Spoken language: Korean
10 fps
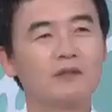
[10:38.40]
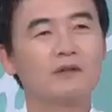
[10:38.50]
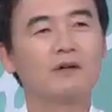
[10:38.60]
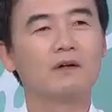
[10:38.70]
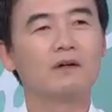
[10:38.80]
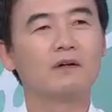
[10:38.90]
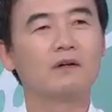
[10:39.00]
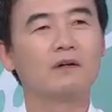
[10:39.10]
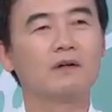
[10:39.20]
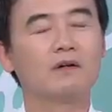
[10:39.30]

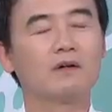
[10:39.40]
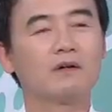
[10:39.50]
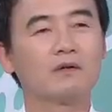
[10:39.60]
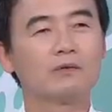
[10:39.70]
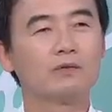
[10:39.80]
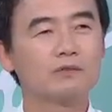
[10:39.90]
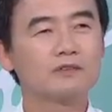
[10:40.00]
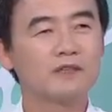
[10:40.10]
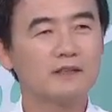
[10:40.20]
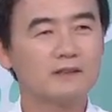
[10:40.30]
어
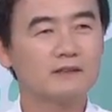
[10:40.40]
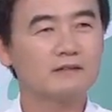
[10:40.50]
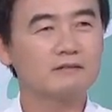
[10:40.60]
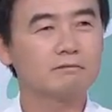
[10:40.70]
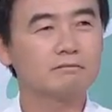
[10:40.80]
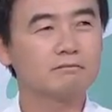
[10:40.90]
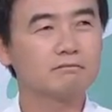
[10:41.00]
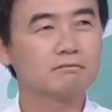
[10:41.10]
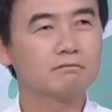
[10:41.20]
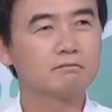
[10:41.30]
국제적
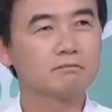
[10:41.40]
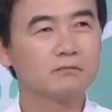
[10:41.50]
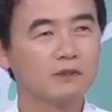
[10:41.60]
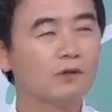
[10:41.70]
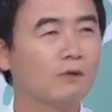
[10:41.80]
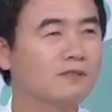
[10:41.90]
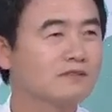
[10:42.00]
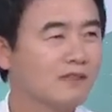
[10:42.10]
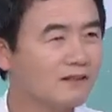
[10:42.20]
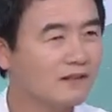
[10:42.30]
뭐 글로벌
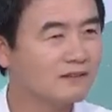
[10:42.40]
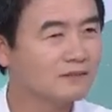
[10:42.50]
스탠다드